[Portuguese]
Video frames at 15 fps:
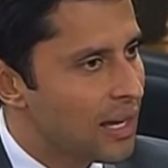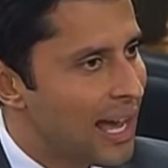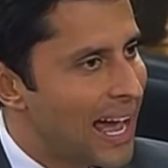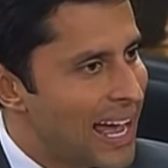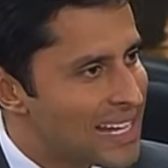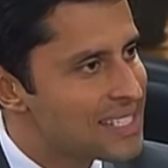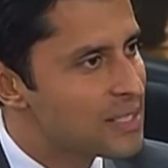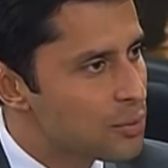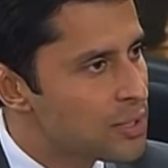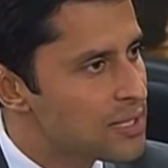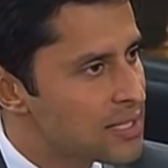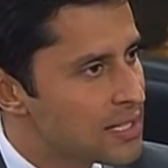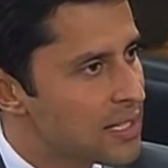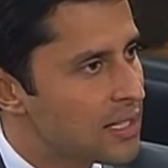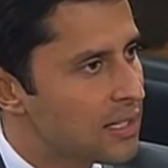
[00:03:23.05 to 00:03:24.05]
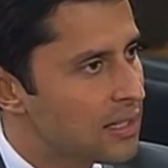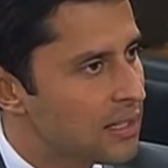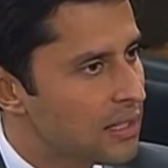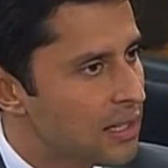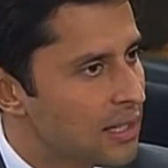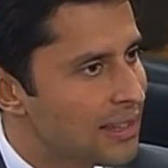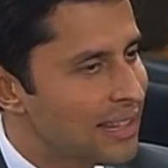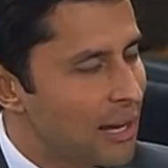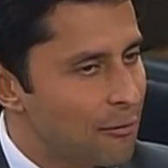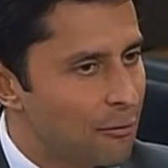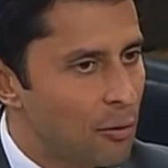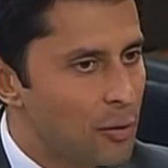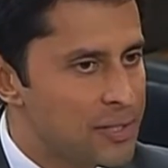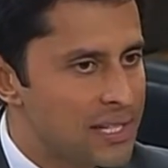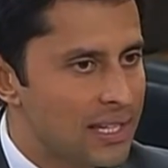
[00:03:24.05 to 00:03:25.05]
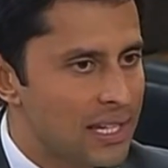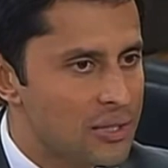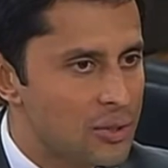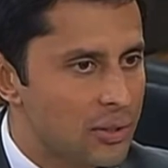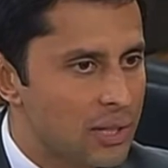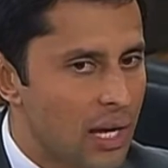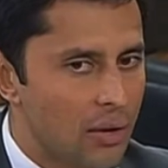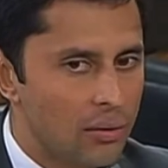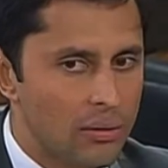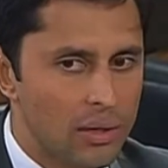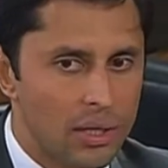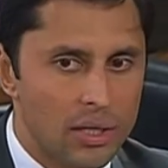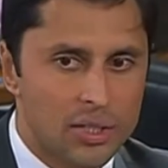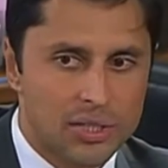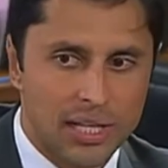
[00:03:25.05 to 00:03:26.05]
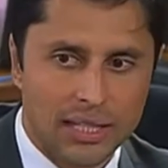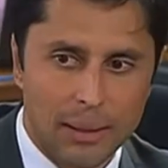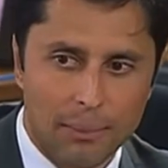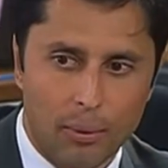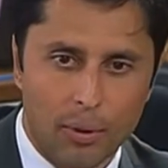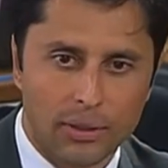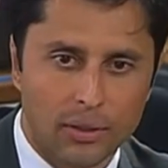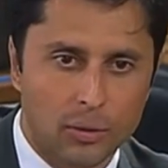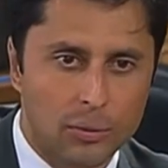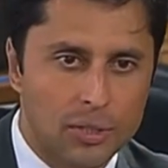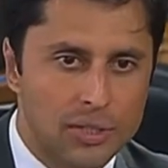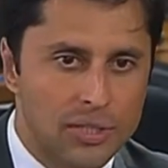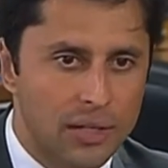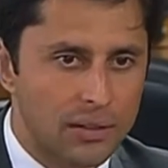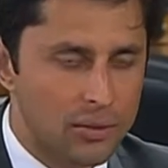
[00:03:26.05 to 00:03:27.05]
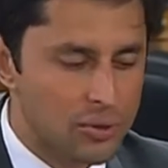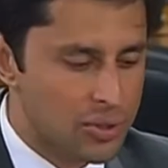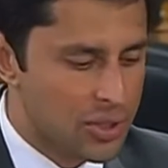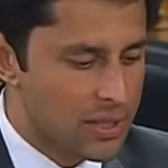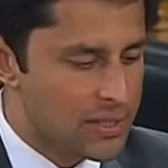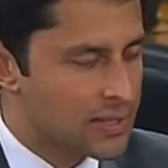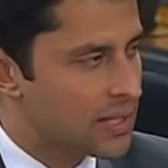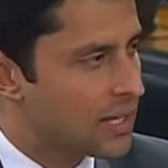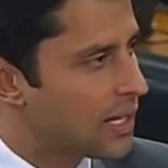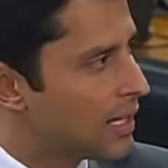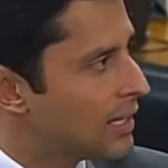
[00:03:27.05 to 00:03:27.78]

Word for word: a razão de ser da Força Nacional está na porta do Ministério da Justiça.